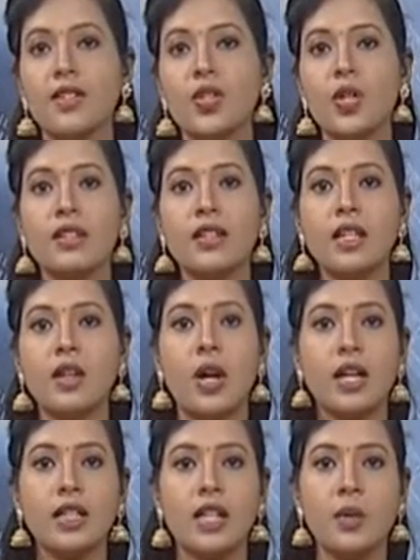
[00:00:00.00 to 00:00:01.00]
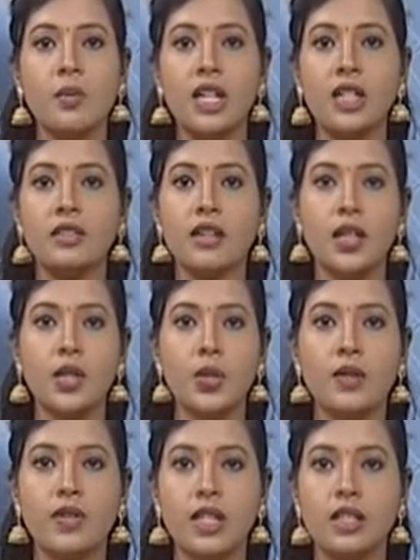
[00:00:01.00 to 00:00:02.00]
சென்னை காயிதை மில்லத்
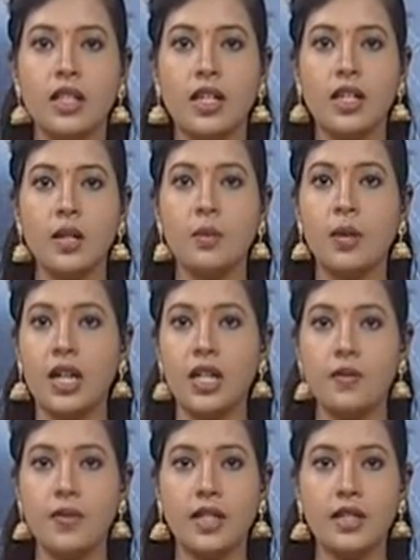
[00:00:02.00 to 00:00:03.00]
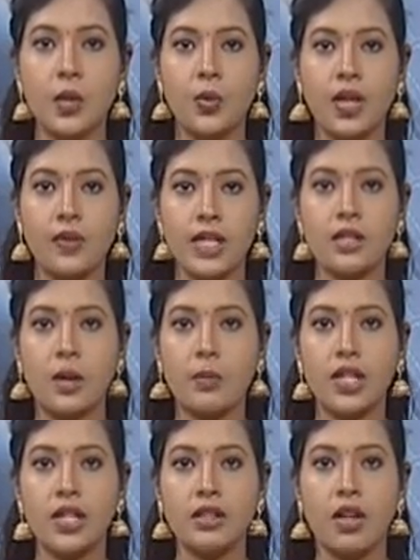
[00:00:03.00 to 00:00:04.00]
கல்லூரி விடுதியில் பல்லி விழுந்த உணவை
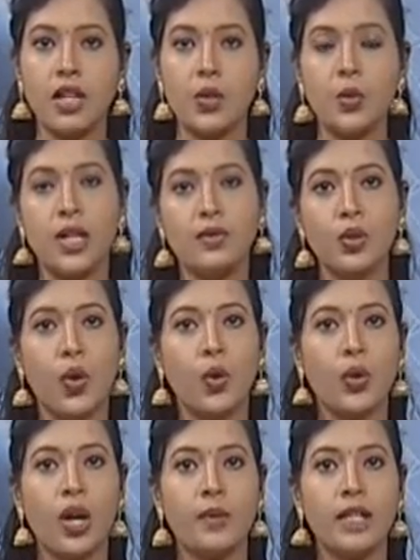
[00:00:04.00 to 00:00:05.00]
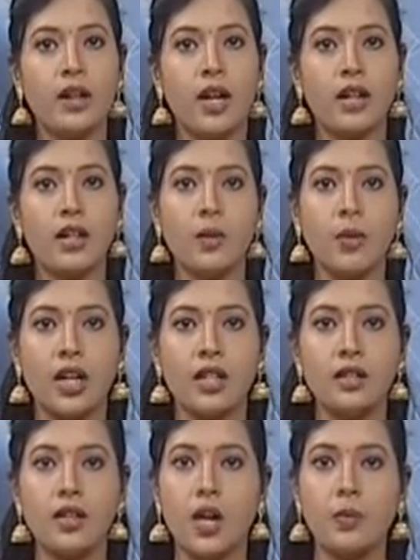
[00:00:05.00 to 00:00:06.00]
சாப்பிட்டதால் உணவு ஒவ்வாமை
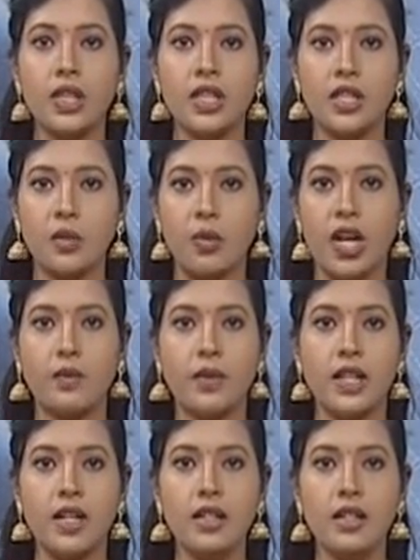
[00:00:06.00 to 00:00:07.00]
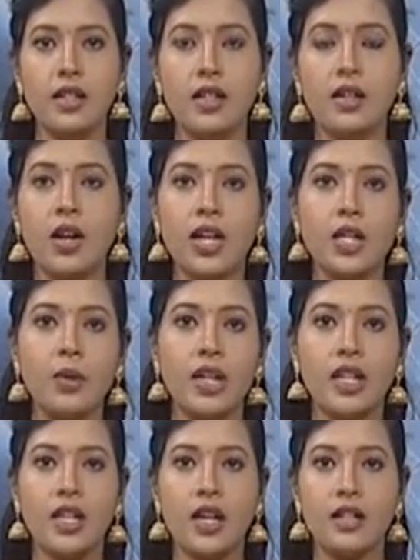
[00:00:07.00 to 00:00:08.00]
காரணமாக நாற்பத்தெட்டு மாணவிகள்
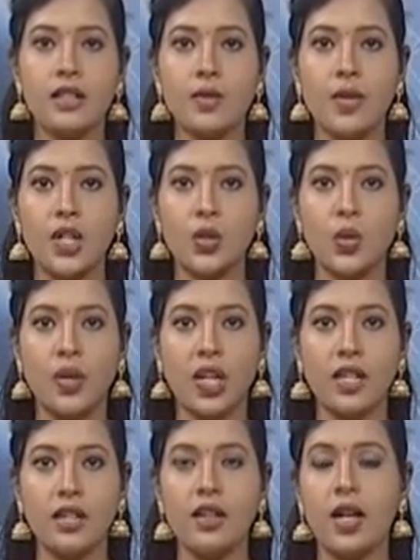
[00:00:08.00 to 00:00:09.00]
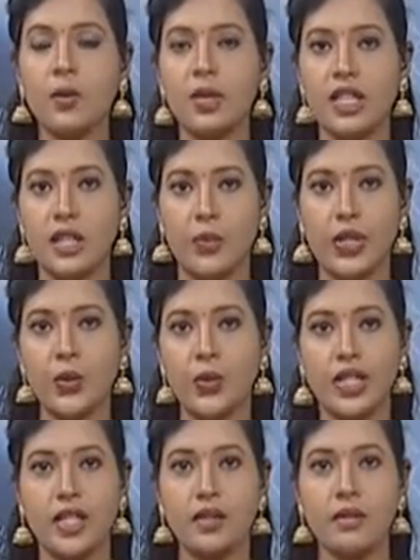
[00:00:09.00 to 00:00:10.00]
ராயப்பேட்டை அரசு மருத்துவமனையில்
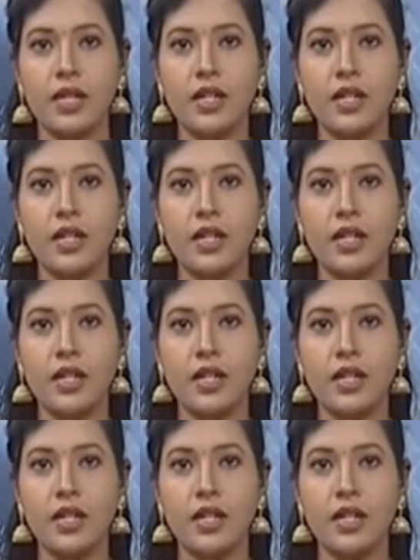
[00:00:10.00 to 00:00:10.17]
அனுமதிக்கப்பட்டுள்ளனர்